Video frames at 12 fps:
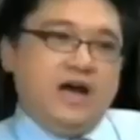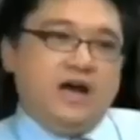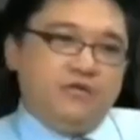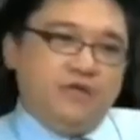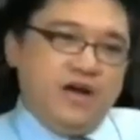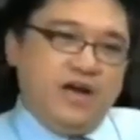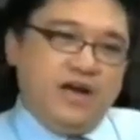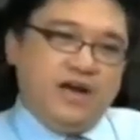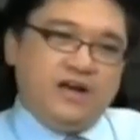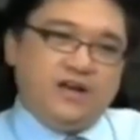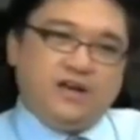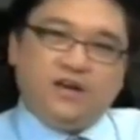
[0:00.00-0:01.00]
วหาว่า
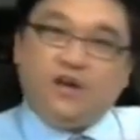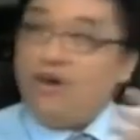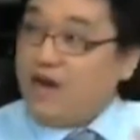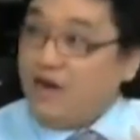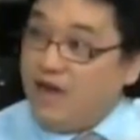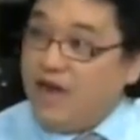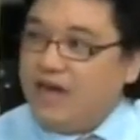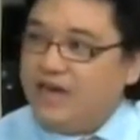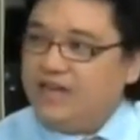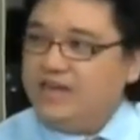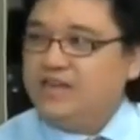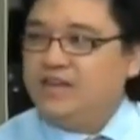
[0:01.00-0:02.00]
ข้อกล่าว
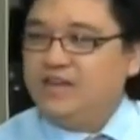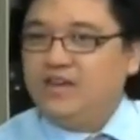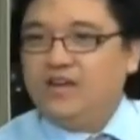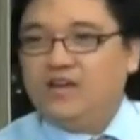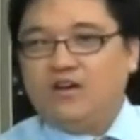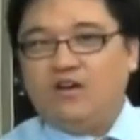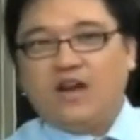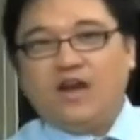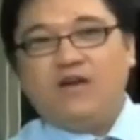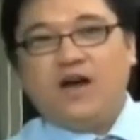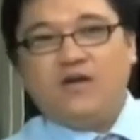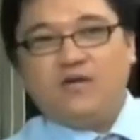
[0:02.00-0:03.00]
หานะข้อ
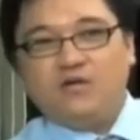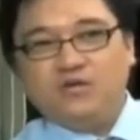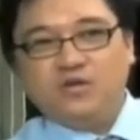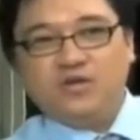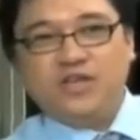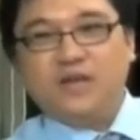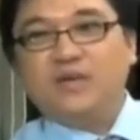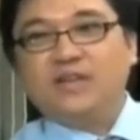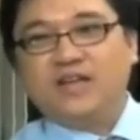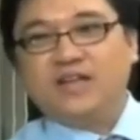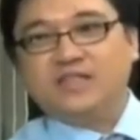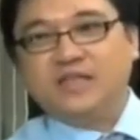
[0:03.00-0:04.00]
กล่าวหาว่าคุณสมที
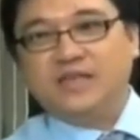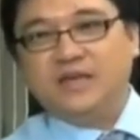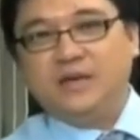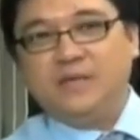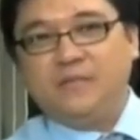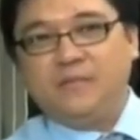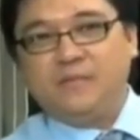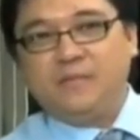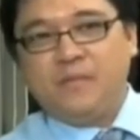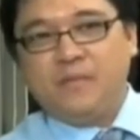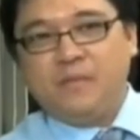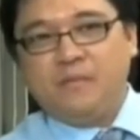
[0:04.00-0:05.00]
รับเงินทักษิณเนี่ย
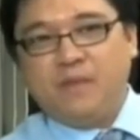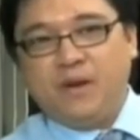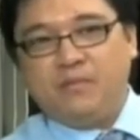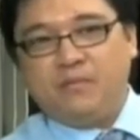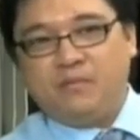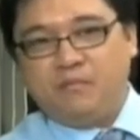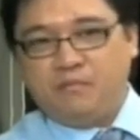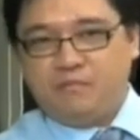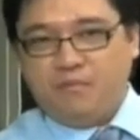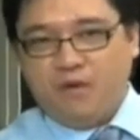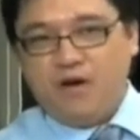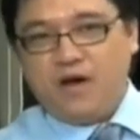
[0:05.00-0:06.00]
เป็น
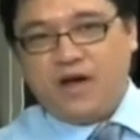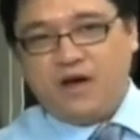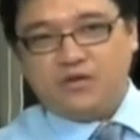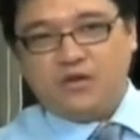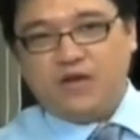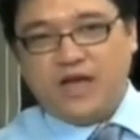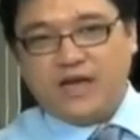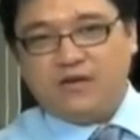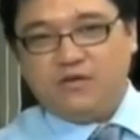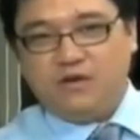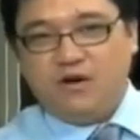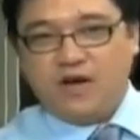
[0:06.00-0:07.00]
เพราะเขาต้องกา
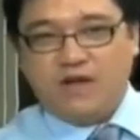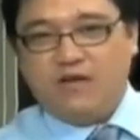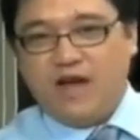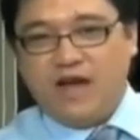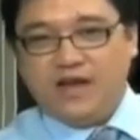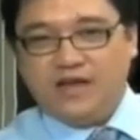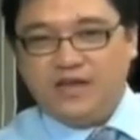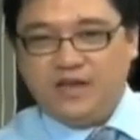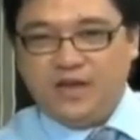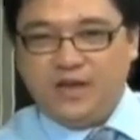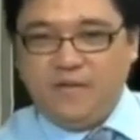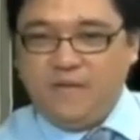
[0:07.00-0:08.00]
รเอาข้อกล่าวหา
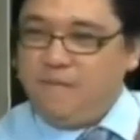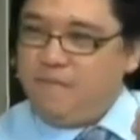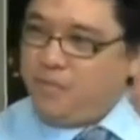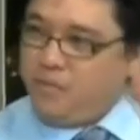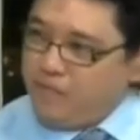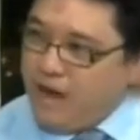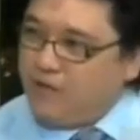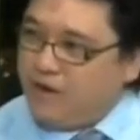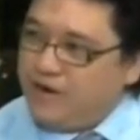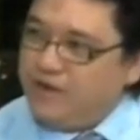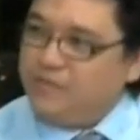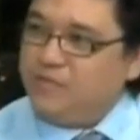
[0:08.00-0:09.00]
นี้เนี่ย
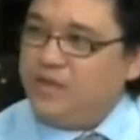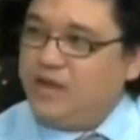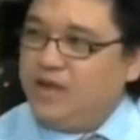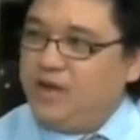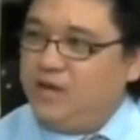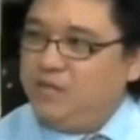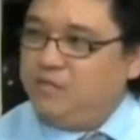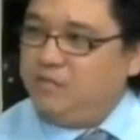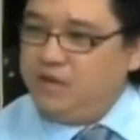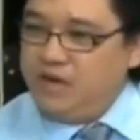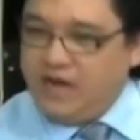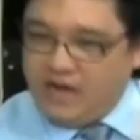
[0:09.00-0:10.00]
แปะไว้
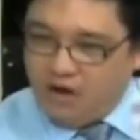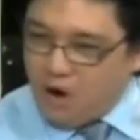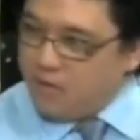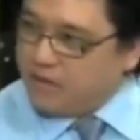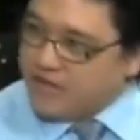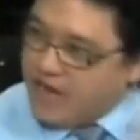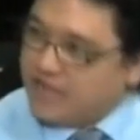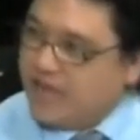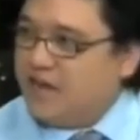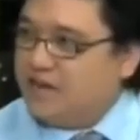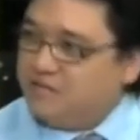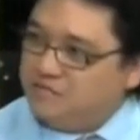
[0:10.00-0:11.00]
เพื่อให้เราออกไปตา
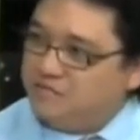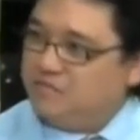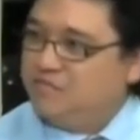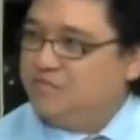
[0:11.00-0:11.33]
ยแทน